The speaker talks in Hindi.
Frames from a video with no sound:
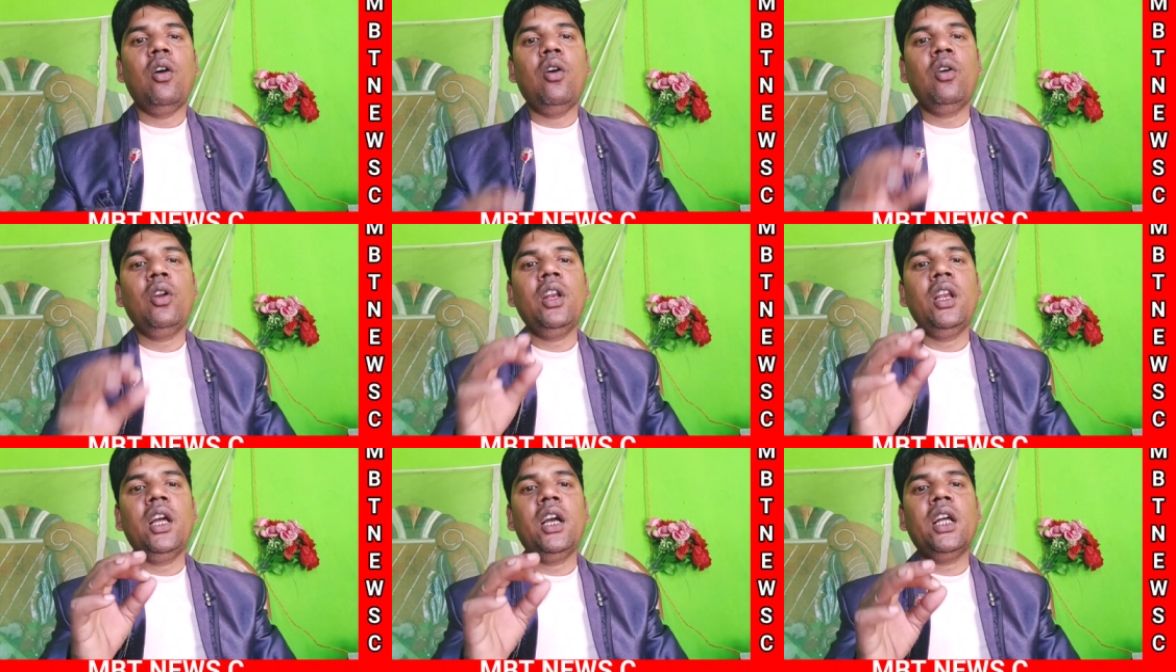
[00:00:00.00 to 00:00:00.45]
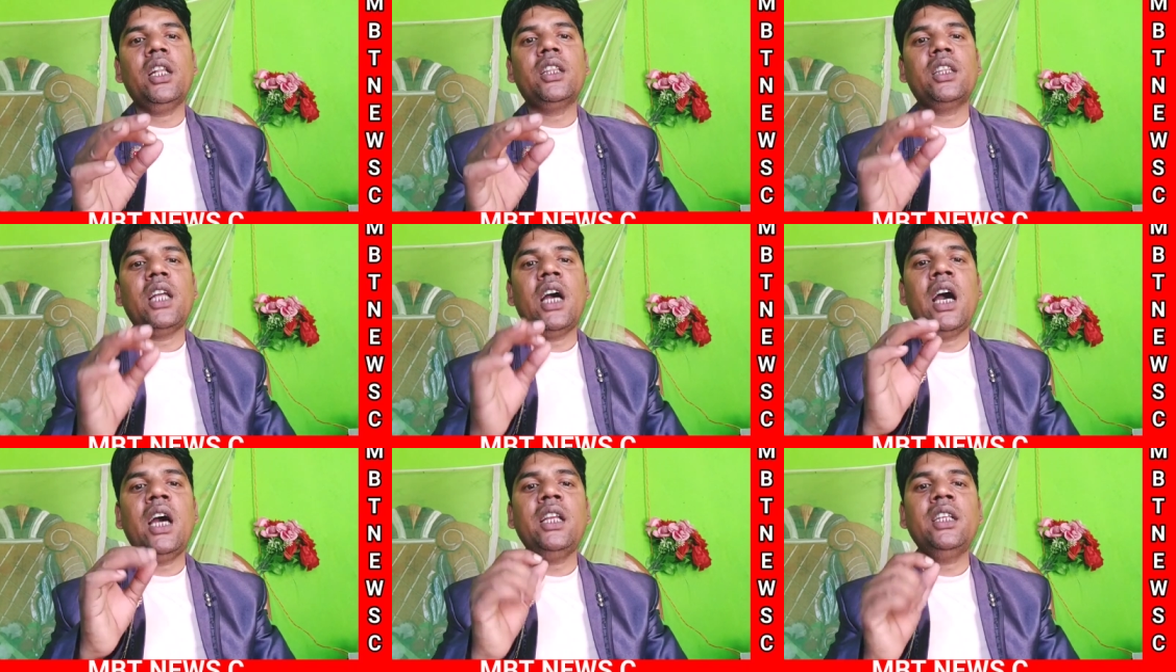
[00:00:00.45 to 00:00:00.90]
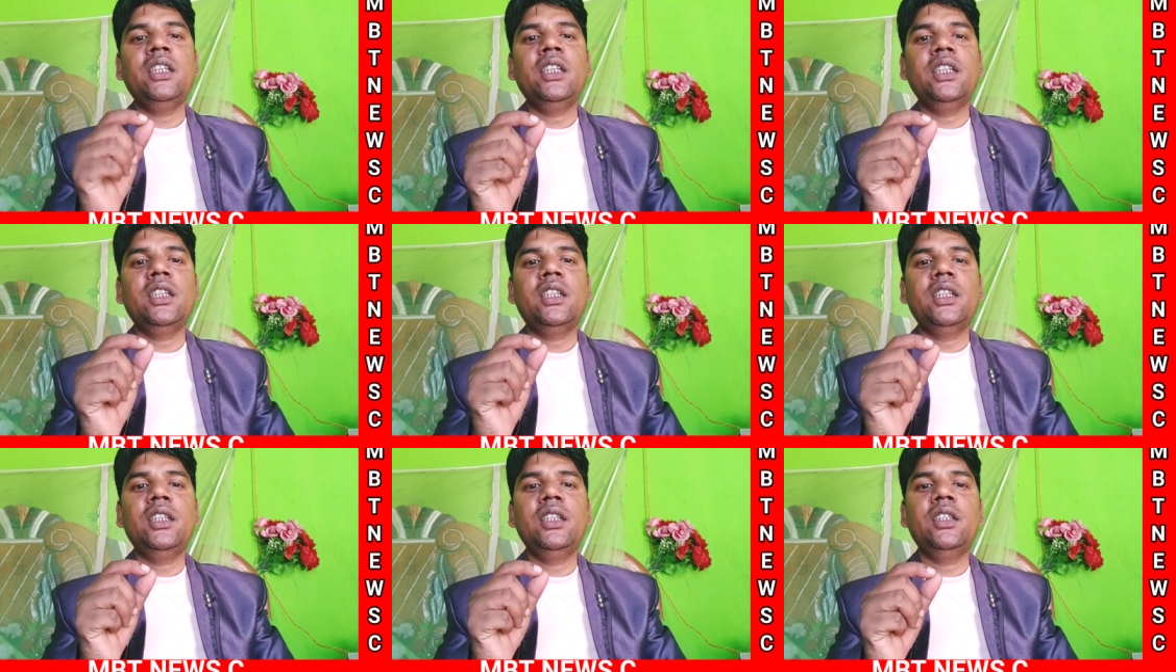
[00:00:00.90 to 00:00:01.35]
और लगातार
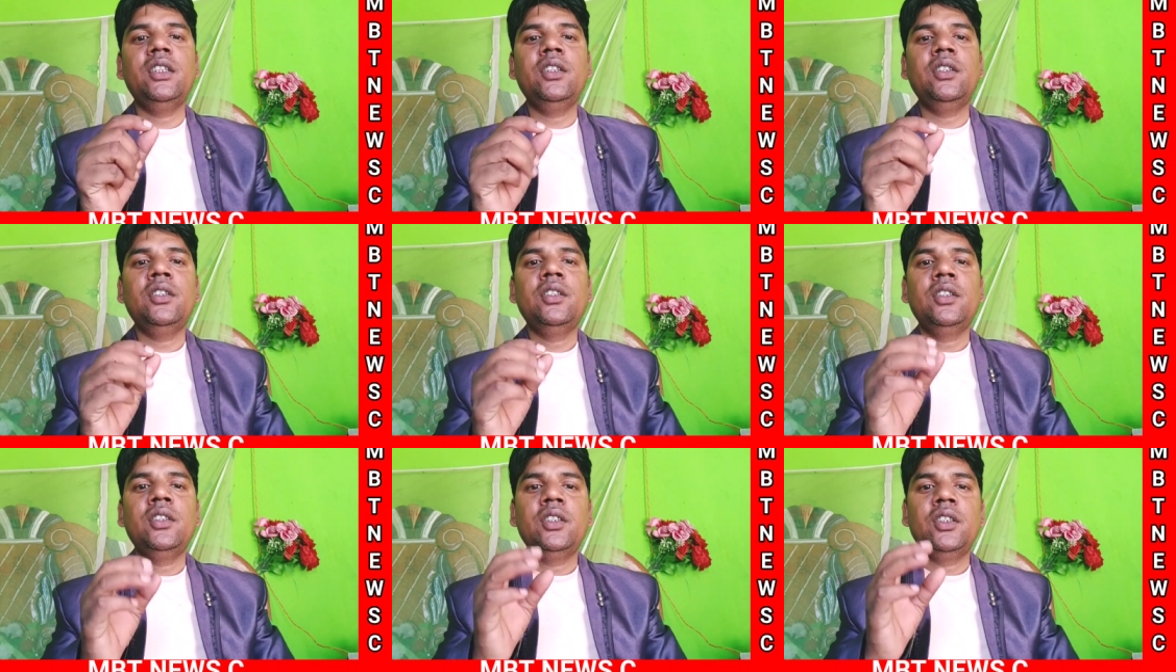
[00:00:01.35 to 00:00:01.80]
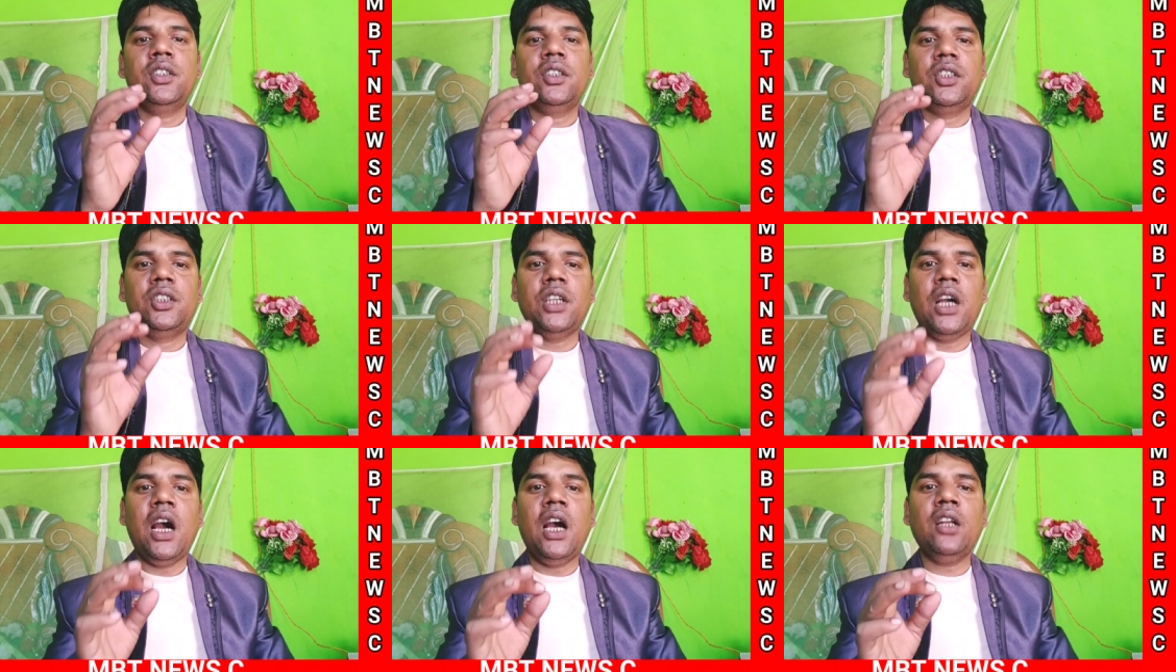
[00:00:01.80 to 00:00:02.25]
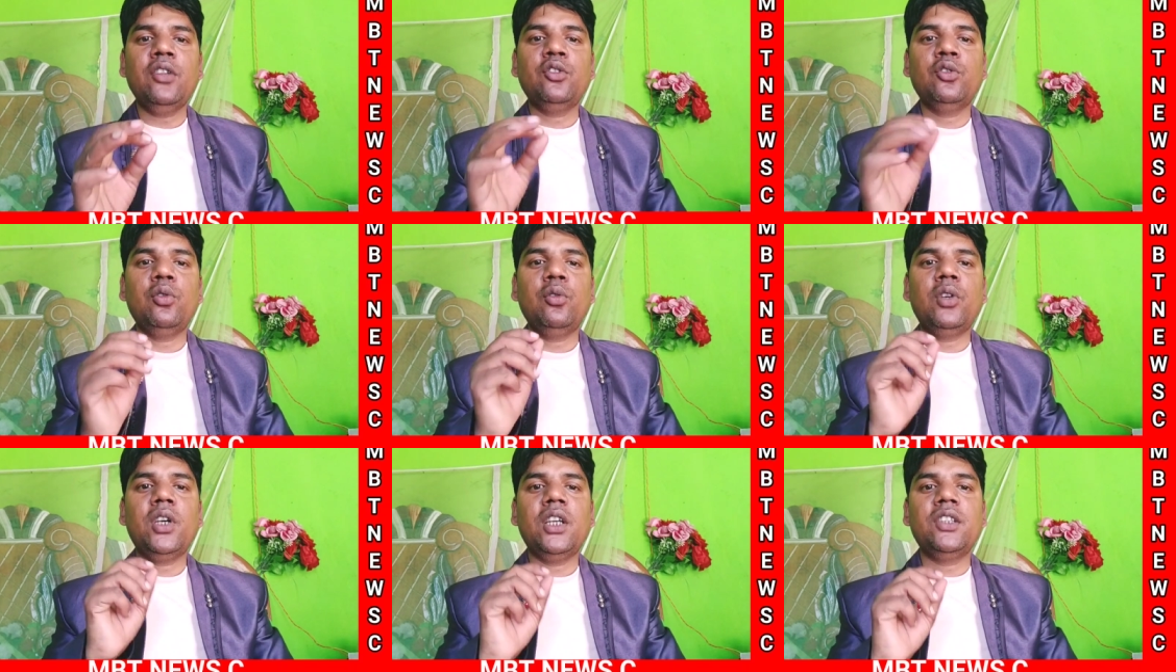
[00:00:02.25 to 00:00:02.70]
जे की
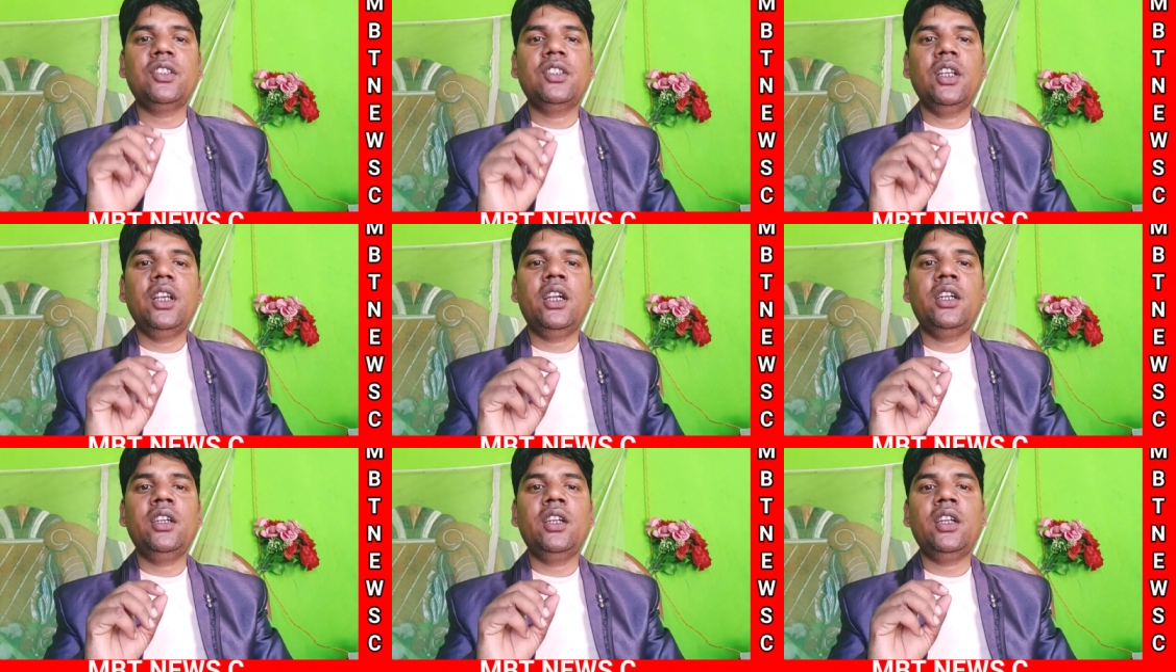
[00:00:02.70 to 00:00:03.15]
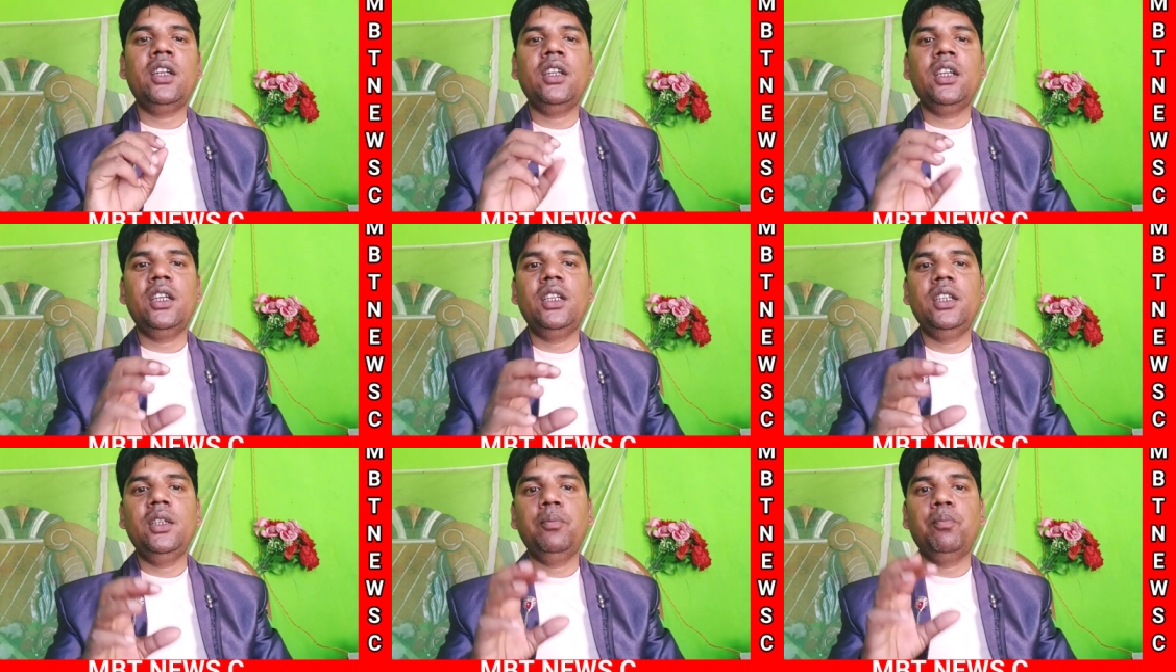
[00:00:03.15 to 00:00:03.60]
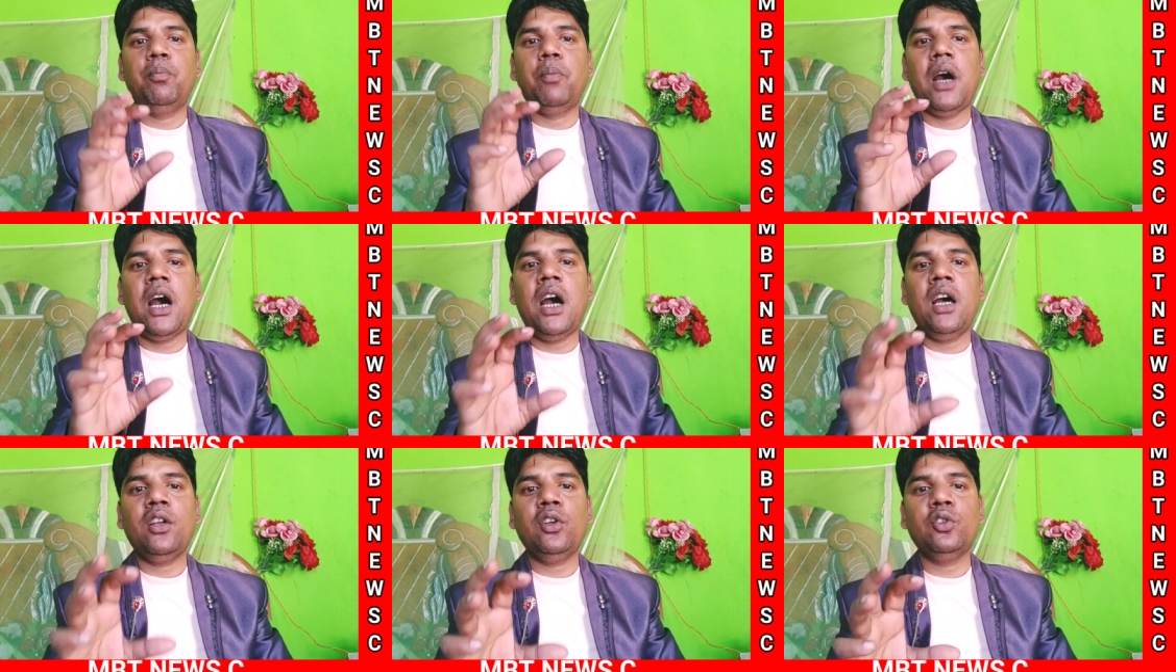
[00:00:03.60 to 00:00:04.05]
400 का सिलेंडर नहीं
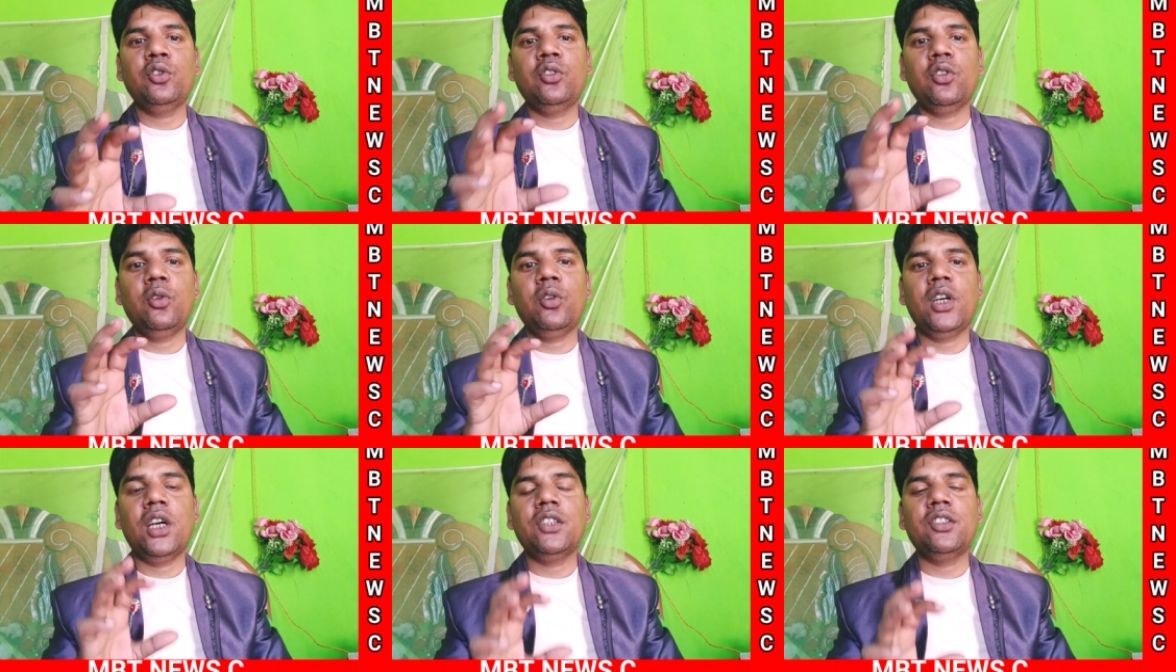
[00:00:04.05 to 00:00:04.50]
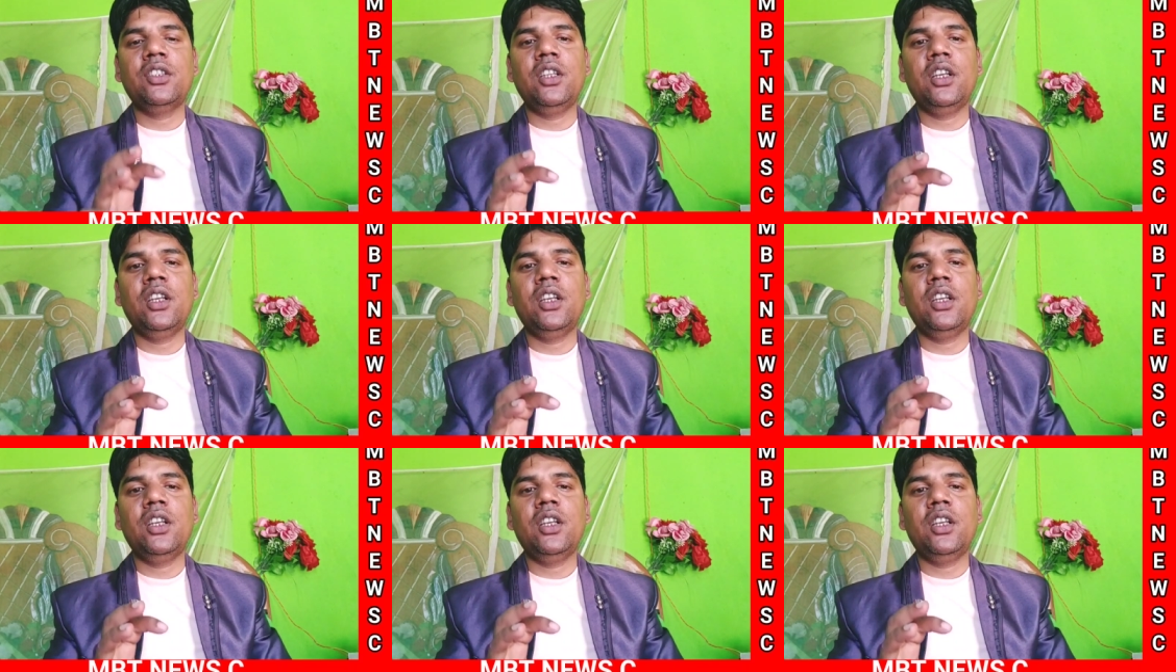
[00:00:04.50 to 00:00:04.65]
1200 का